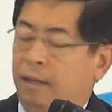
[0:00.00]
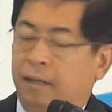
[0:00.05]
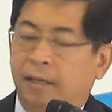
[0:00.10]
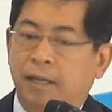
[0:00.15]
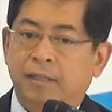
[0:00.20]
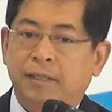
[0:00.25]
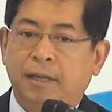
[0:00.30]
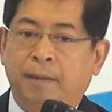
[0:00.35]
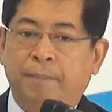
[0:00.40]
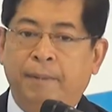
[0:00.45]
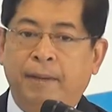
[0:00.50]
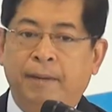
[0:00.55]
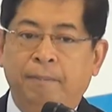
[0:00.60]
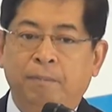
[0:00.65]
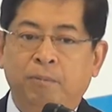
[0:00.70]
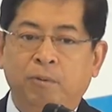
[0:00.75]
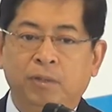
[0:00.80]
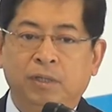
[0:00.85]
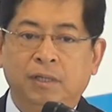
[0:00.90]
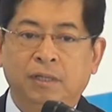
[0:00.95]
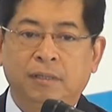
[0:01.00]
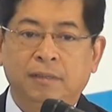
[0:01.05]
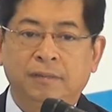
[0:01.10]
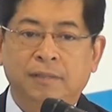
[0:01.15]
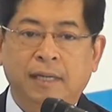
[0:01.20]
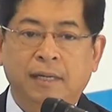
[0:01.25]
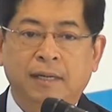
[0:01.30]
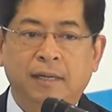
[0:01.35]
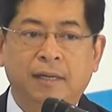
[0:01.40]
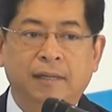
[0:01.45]
ถ้าจะเป็นพูดถึง
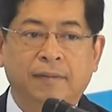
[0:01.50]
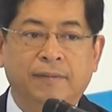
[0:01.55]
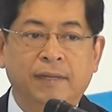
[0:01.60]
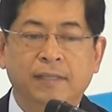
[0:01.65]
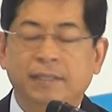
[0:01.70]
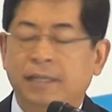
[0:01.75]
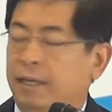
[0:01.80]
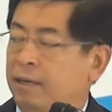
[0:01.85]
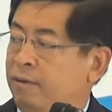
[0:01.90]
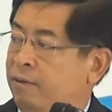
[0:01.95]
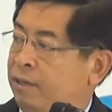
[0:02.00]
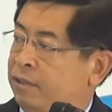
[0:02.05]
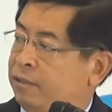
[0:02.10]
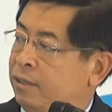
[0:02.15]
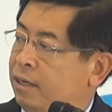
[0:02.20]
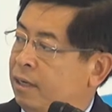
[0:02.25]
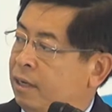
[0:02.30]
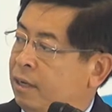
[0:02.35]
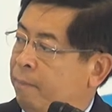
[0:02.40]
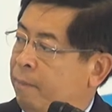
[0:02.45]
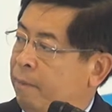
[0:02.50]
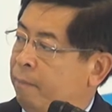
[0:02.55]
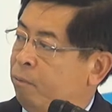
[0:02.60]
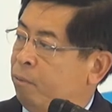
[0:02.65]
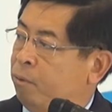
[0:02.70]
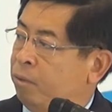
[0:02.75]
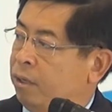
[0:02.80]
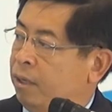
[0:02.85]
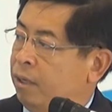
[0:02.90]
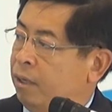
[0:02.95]
second ือ third generation นี่ก็เป็นพ
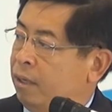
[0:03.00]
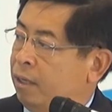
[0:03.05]
วก